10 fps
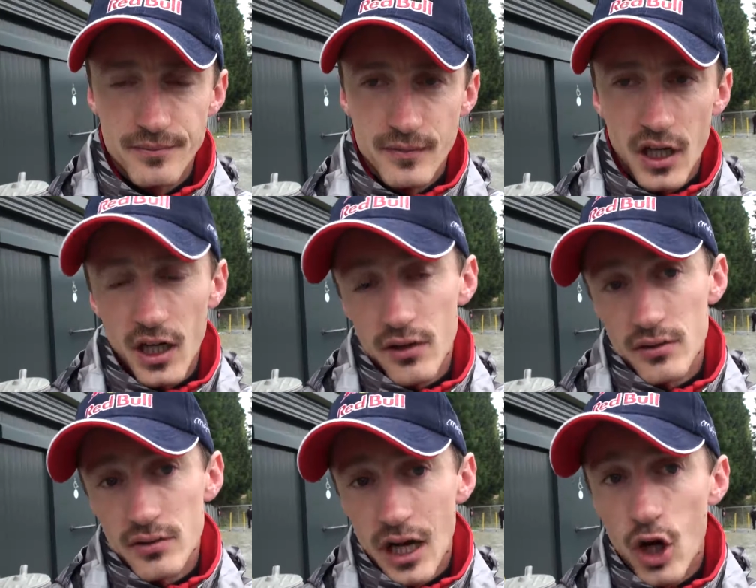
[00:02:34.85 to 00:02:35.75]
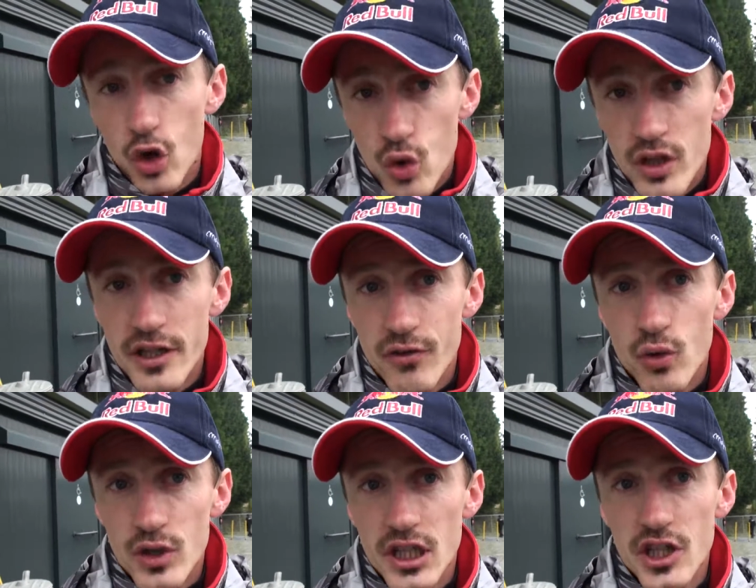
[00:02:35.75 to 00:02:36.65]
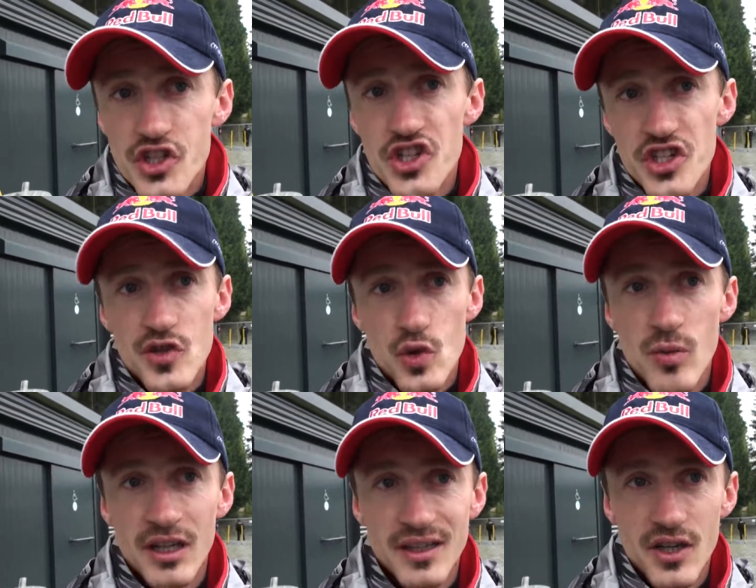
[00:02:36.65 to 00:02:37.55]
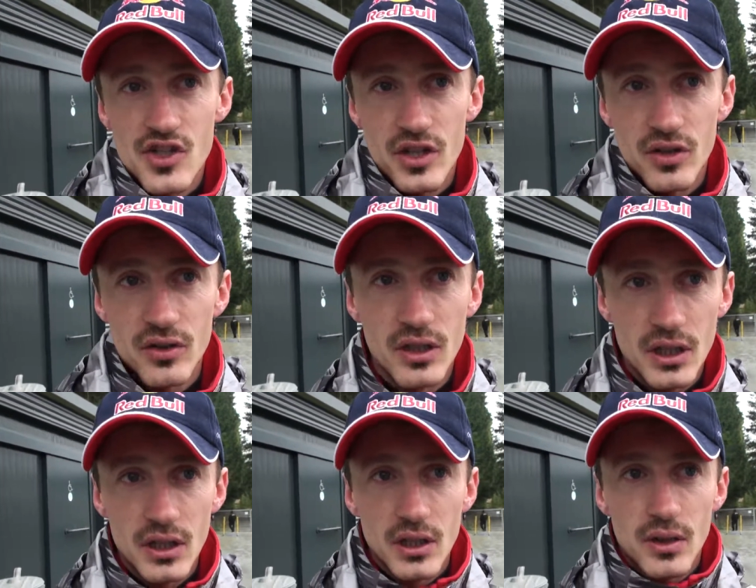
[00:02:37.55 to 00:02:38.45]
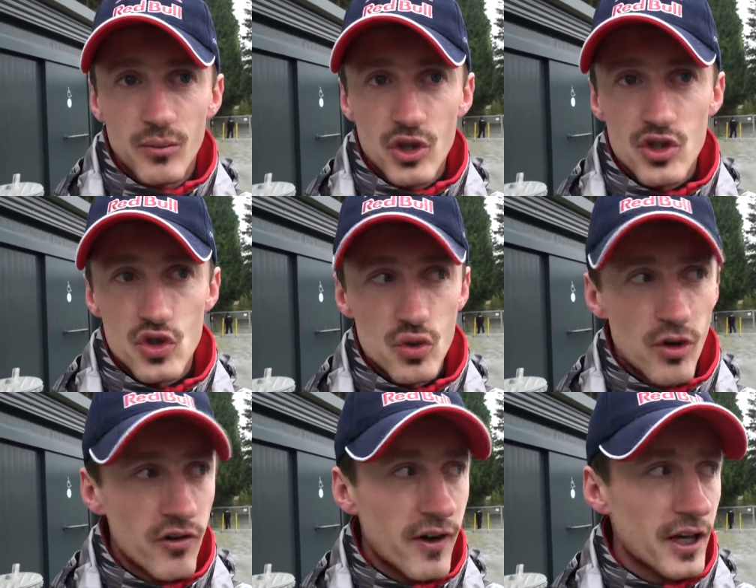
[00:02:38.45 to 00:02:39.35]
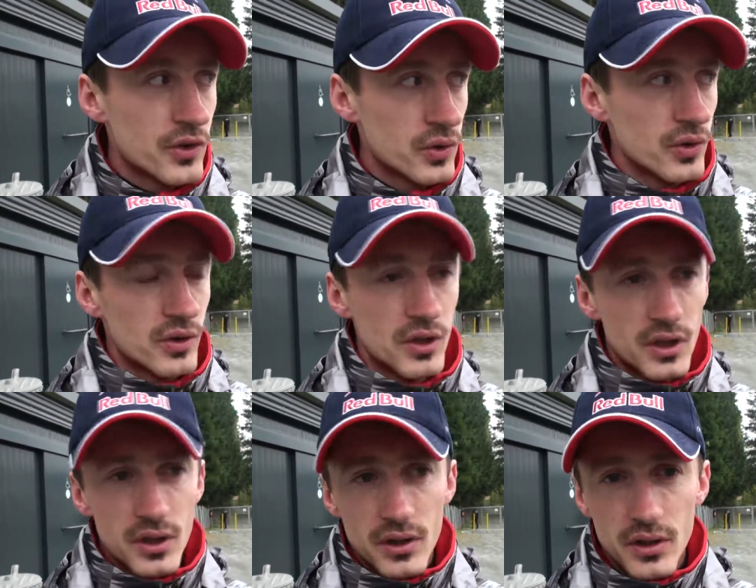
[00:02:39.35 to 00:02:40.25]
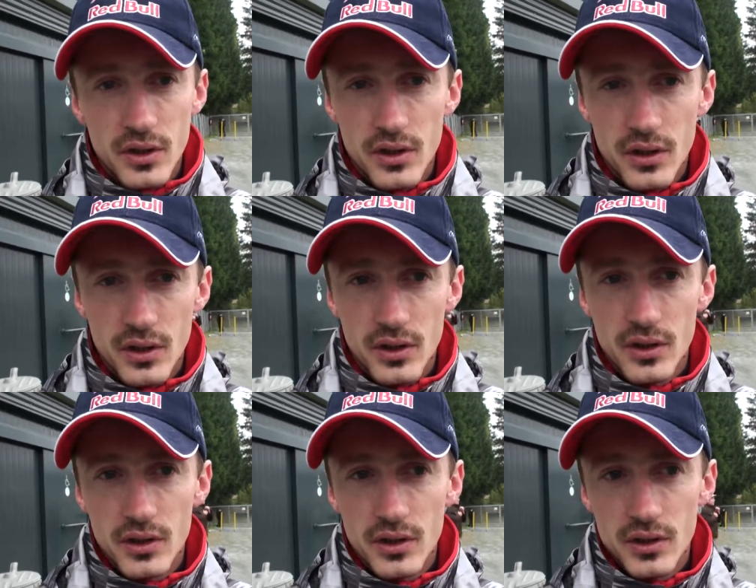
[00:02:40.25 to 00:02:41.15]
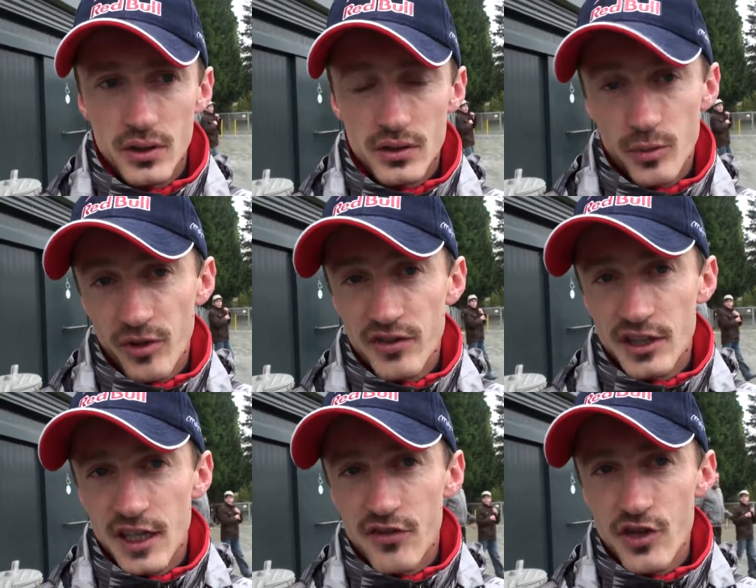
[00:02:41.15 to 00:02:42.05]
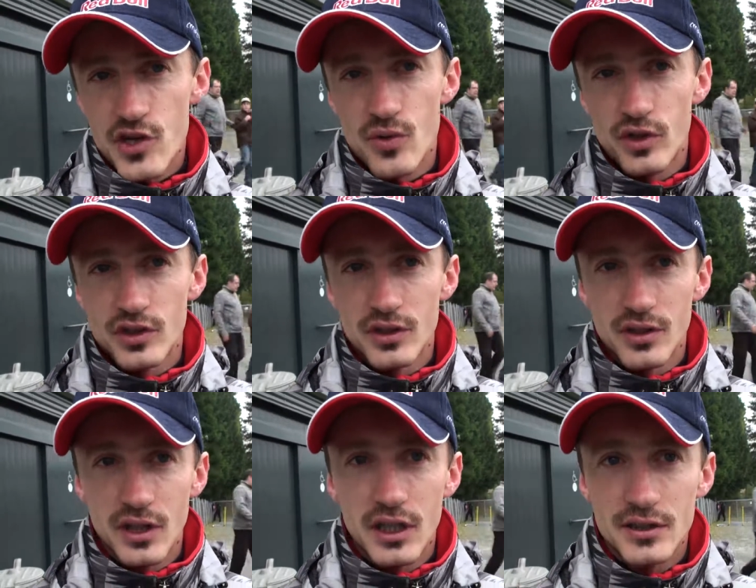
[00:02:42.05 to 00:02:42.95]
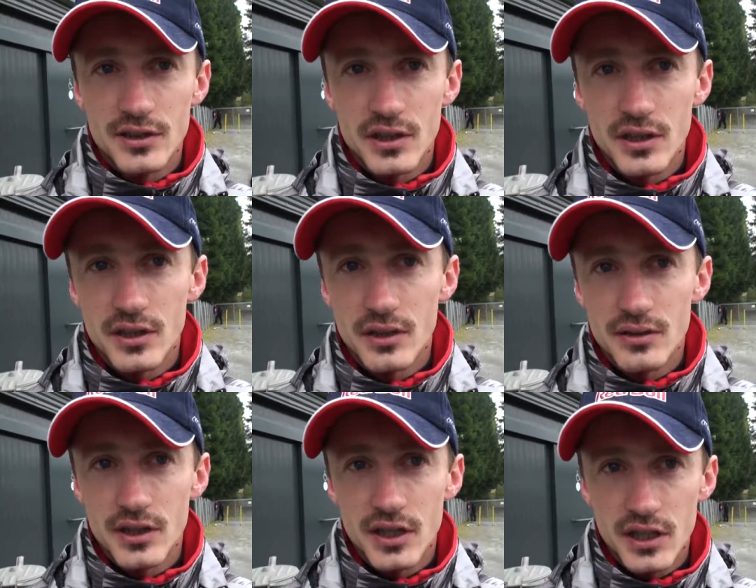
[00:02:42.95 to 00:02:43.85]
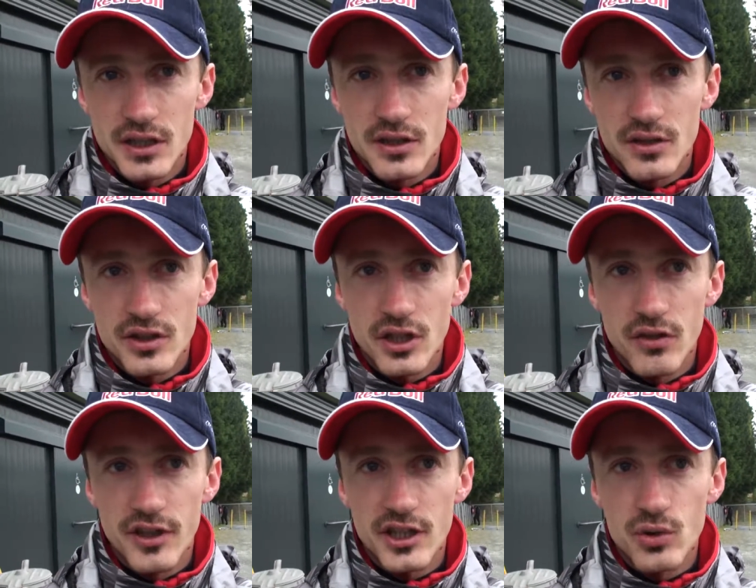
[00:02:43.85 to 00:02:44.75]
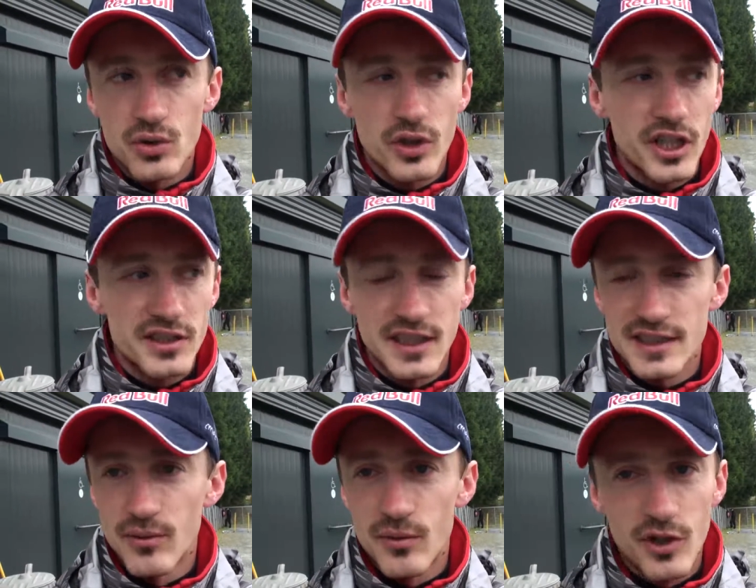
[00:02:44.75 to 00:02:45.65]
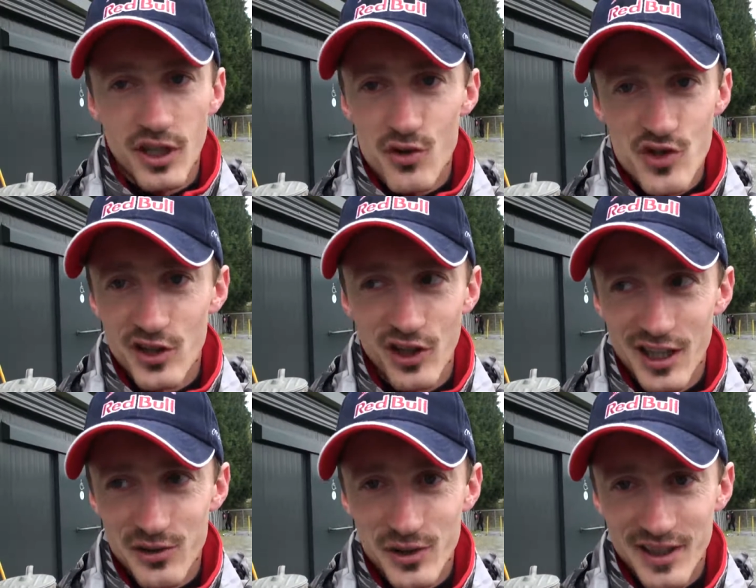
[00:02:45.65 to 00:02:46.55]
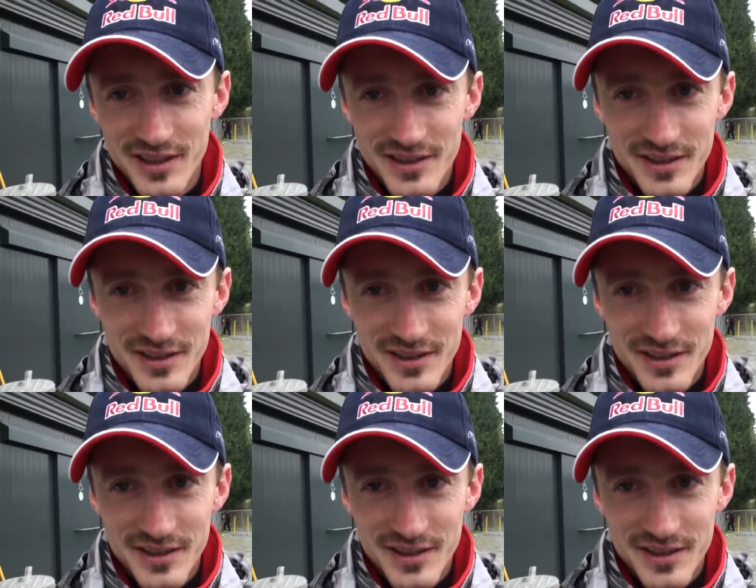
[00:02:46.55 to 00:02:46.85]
Czy... A, e, a, ogólnie w ogóle liczy się suma, także no po zsumowaniu e, to pewnie tak wyszło, no ale nie, nie jeden do tego wiatru, który jest na samym dole już nie dolatuje.